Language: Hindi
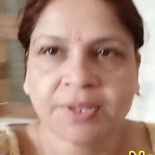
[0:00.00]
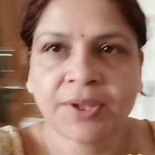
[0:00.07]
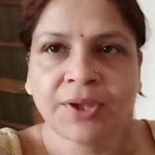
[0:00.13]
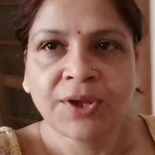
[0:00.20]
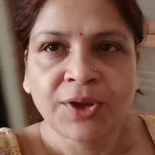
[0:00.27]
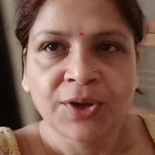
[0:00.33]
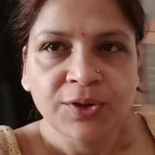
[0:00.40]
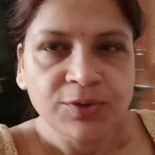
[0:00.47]

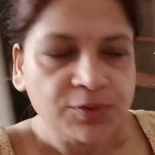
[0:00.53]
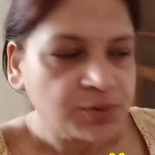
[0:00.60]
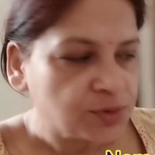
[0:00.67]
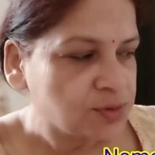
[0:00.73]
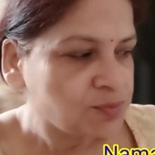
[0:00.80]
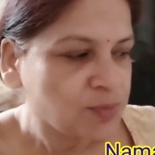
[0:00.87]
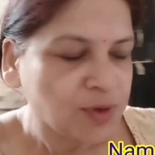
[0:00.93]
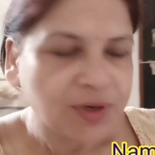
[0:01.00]
गुड
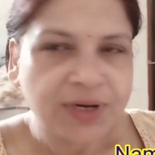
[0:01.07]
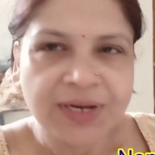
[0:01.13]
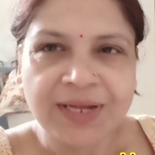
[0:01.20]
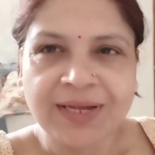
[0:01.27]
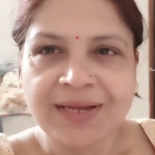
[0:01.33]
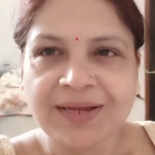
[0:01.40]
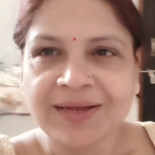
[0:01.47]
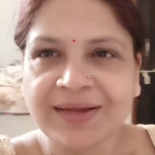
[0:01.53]

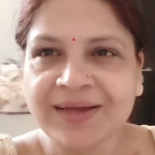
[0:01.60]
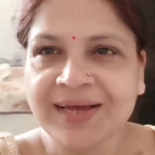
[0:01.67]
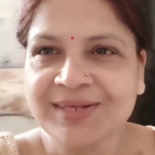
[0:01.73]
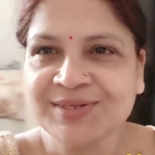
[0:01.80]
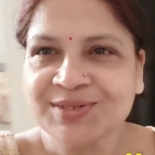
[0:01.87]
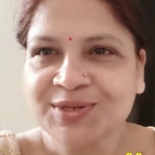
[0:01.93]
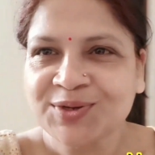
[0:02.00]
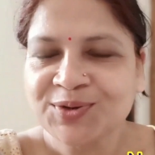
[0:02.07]
मॉर्निंग कैसे
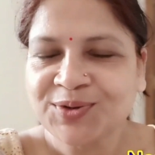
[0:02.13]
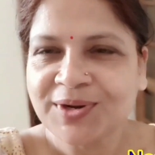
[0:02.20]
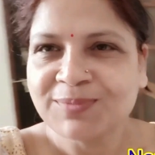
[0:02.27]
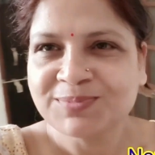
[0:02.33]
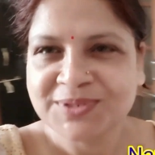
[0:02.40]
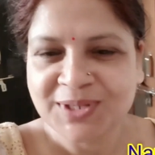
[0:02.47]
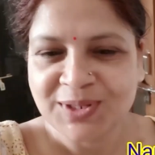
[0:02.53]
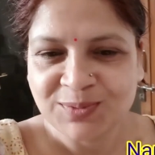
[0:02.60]
हो आप
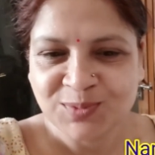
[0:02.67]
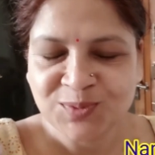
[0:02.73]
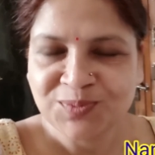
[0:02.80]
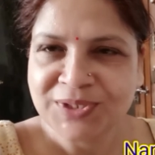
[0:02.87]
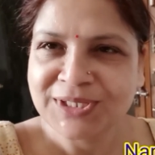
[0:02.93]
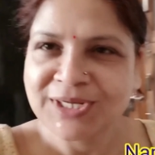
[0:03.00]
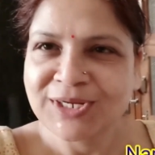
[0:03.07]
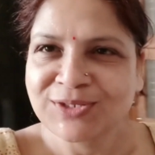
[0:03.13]
सब उम्मीद
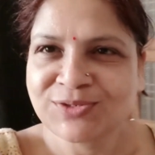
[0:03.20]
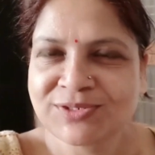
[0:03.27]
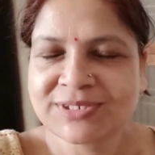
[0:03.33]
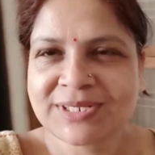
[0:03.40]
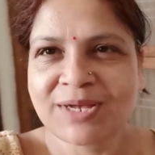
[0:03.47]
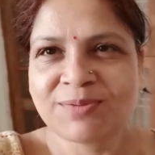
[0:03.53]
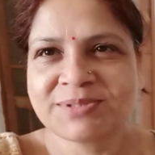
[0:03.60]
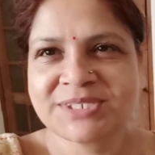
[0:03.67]
करती हूँ सब
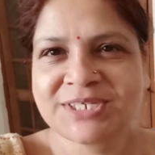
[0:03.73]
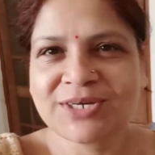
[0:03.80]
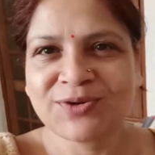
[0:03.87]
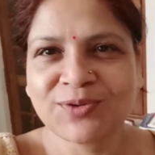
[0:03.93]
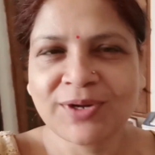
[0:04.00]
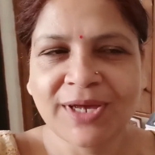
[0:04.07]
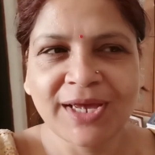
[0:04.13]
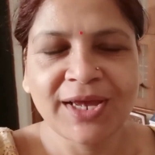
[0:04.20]
अच्छे
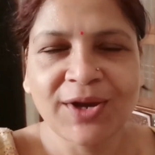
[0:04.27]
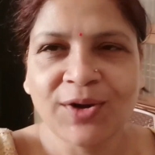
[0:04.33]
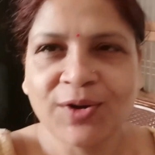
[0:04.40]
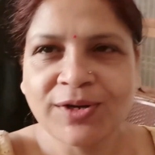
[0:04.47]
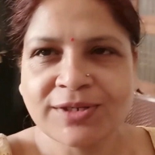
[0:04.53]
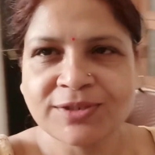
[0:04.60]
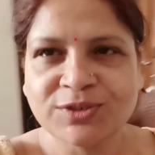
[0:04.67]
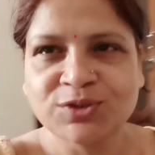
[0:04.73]
होंगे और
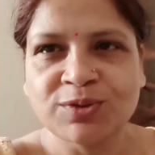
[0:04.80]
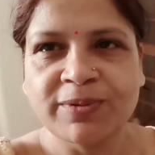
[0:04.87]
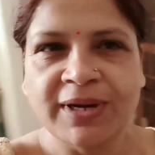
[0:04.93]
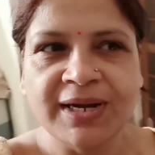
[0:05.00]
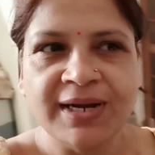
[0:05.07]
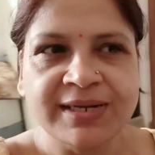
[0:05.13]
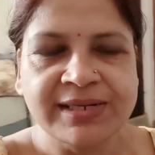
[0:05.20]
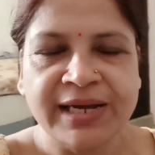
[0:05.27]
सुबह का
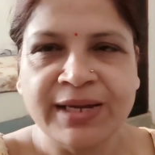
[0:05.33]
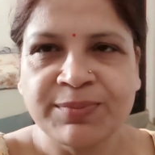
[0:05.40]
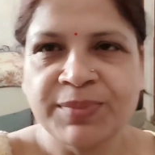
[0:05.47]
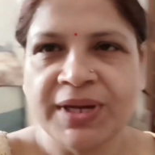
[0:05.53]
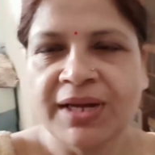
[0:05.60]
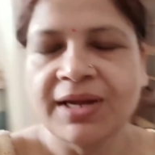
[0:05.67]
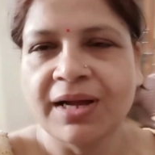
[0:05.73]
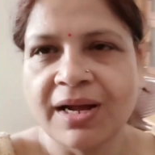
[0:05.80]
टाइम है
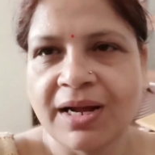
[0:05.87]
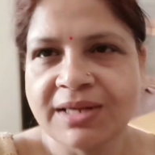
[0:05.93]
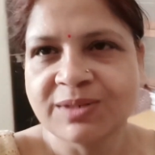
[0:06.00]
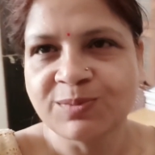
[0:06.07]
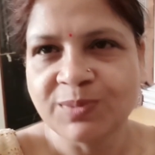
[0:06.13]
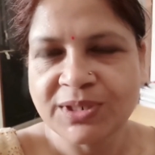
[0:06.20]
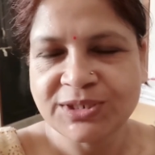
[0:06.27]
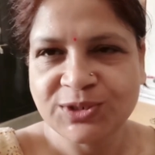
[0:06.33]
आठ बज
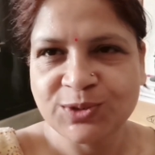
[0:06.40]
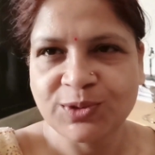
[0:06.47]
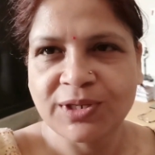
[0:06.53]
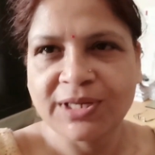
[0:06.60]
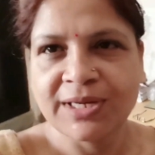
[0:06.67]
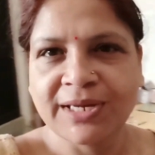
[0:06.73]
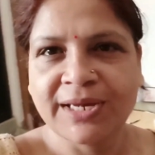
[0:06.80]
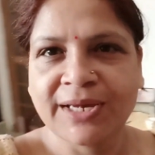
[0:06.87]
चुके
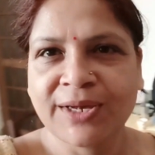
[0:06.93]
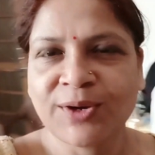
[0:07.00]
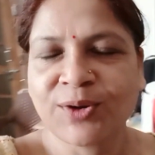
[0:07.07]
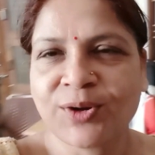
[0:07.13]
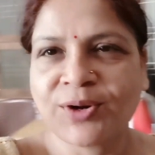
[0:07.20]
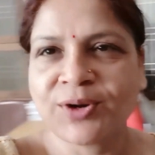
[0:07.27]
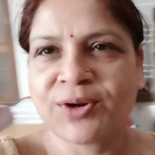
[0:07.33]
हैं और